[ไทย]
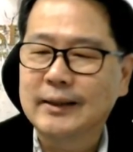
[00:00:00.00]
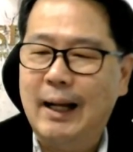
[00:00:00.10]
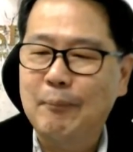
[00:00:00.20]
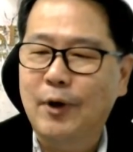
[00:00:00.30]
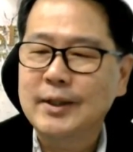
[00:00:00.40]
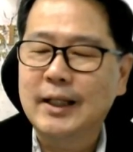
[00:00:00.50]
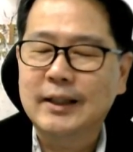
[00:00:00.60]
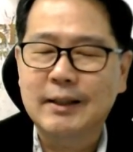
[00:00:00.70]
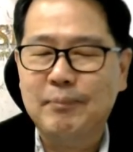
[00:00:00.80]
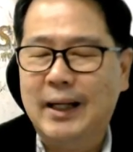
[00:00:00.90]
สามร้อยเจ็ด
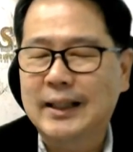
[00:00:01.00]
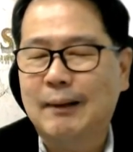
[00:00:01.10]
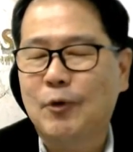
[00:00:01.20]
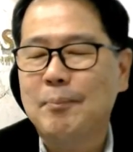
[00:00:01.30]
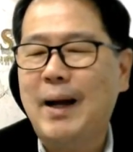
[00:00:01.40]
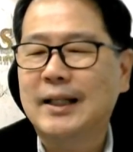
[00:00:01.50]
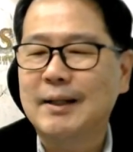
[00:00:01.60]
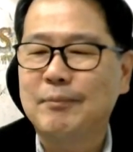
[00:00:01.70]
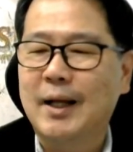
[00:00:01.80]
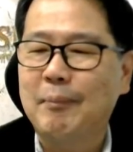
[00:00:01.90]
สิบพันสามร้อยแปดสิ
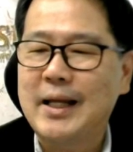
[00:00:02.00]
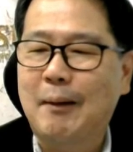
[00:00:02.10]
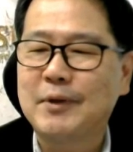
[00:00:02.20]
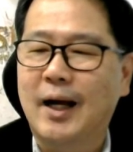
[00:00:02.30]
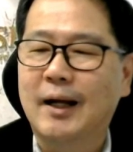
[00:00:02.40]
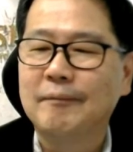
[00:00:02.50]
บเนี่ยพยายามจะ